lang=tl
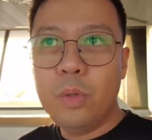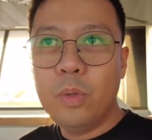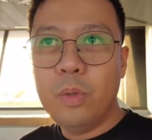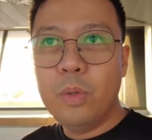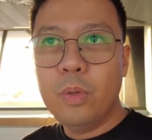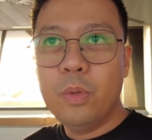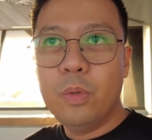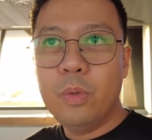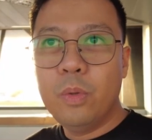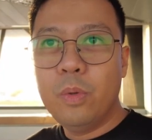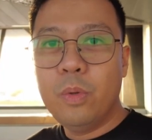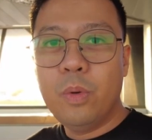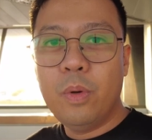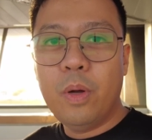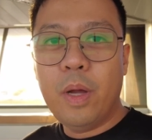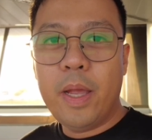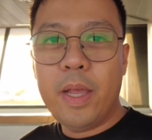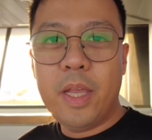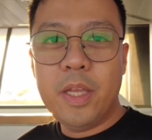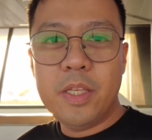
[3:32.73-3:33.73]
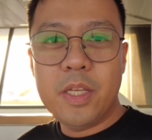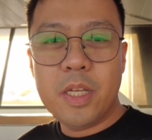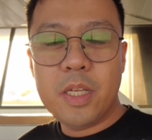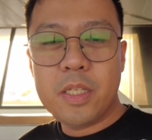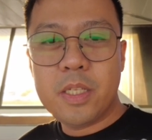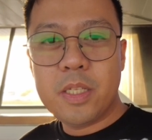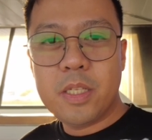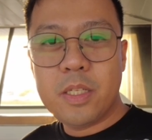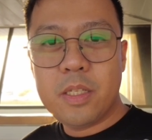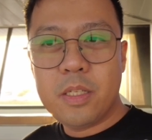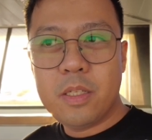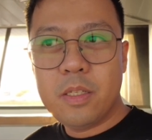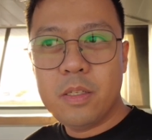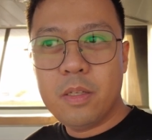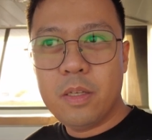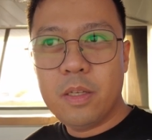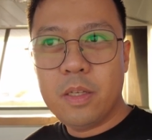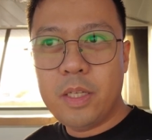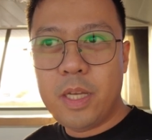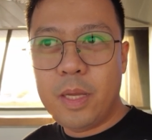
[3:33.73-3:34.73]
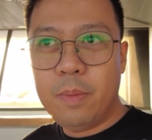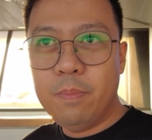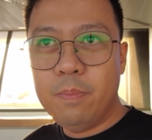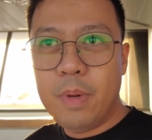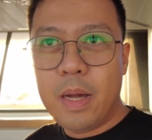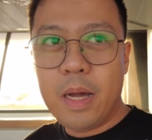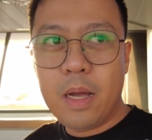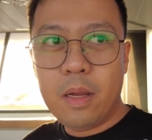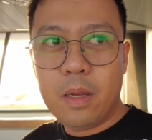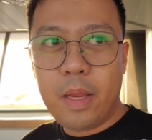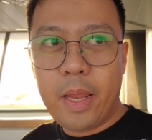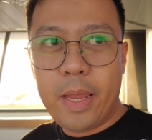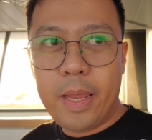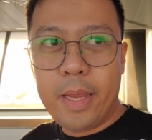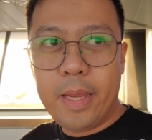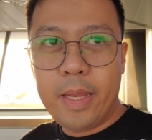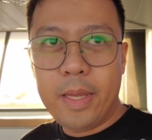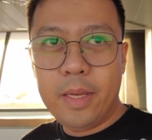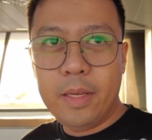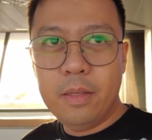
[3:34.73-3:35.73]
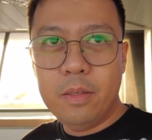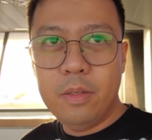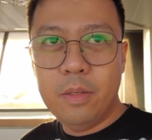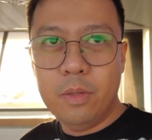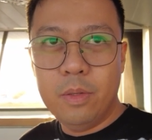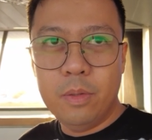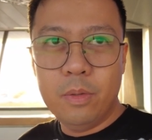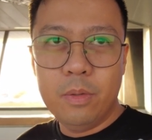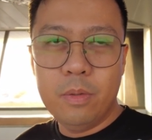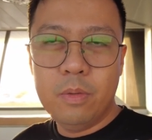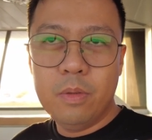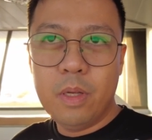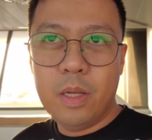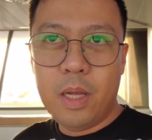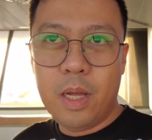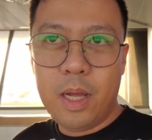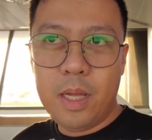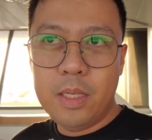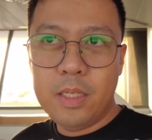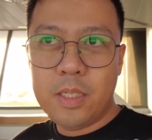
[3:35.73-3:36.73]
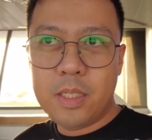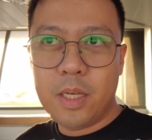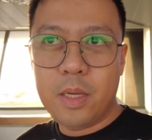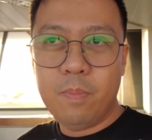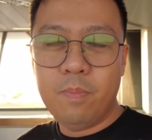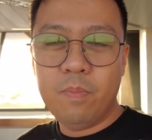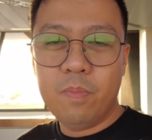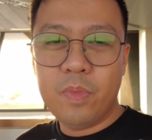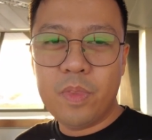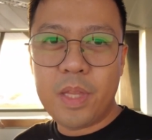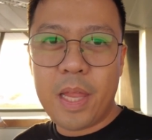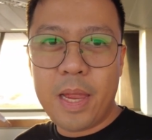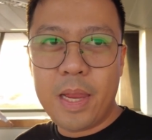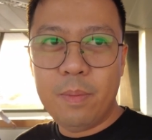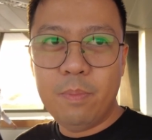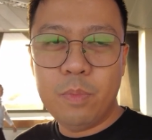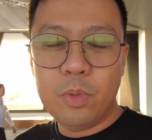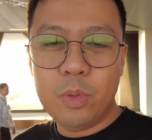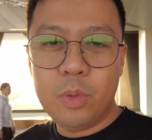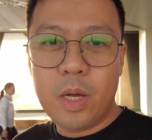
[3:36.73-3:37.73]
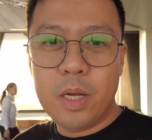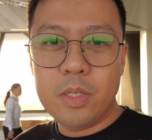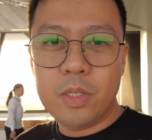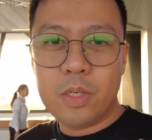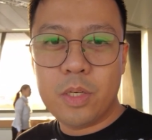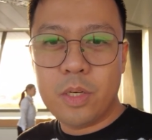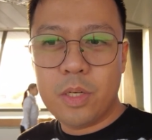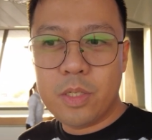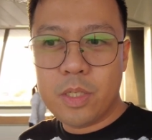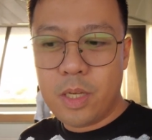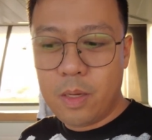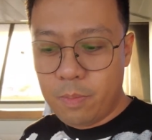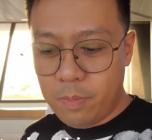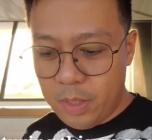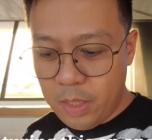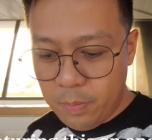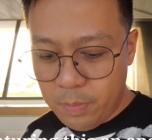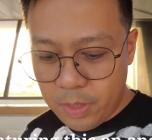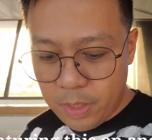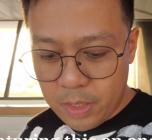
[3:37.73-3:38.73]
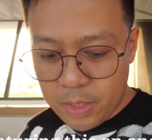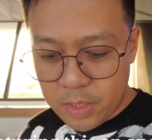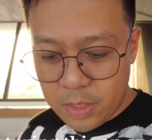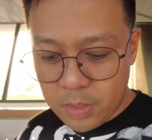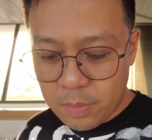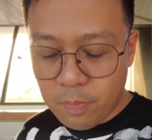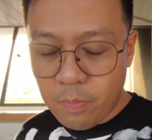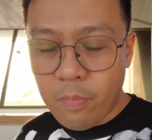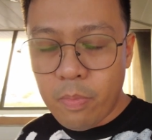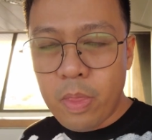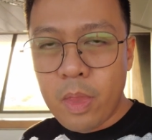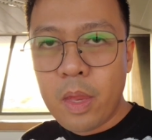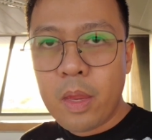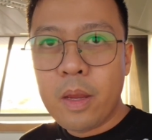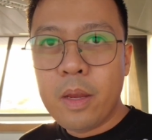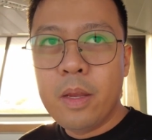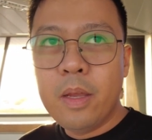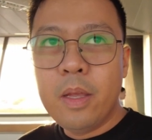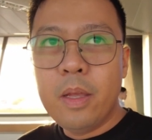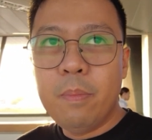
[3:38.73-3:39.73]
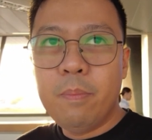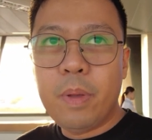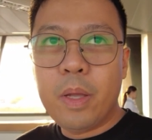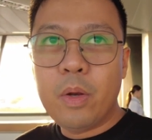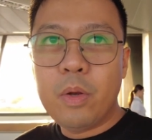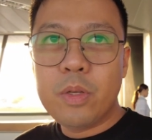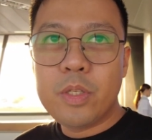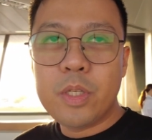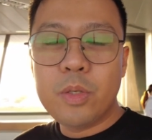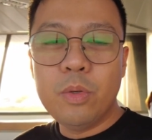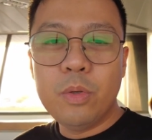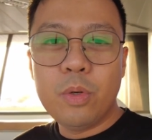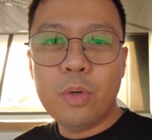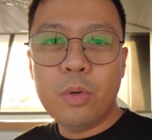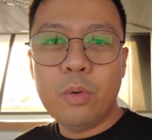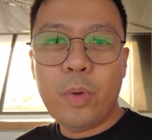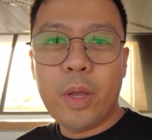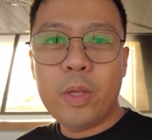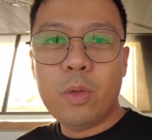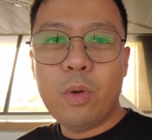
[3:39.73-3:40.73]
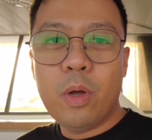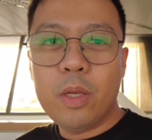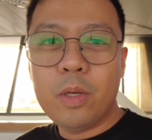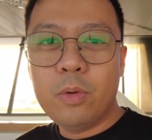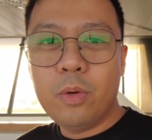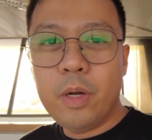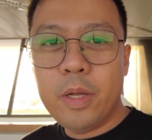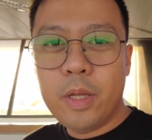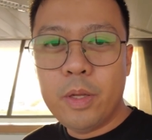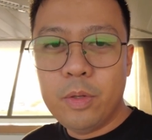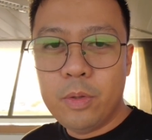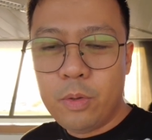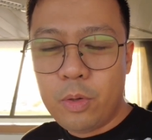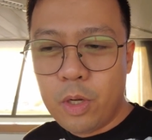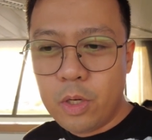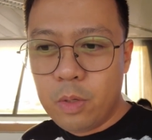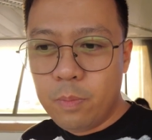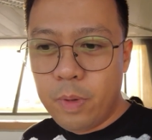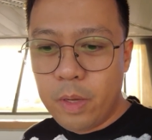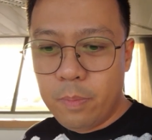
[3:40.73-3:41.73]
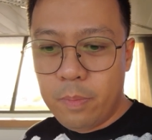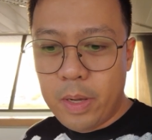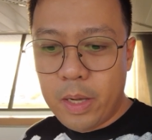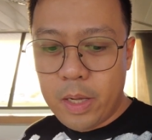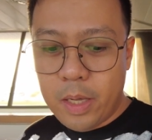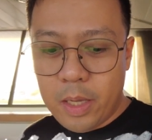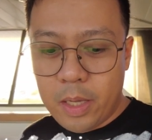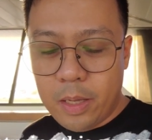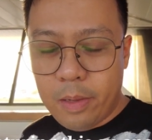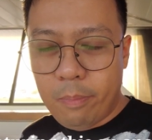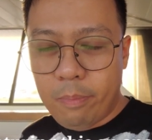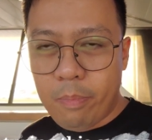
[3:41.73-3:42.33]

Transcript: So, I just came back and, you know, had some time to answer some emails. Pero siguro kwentuhan ko kayo no, kung ano ba yung mga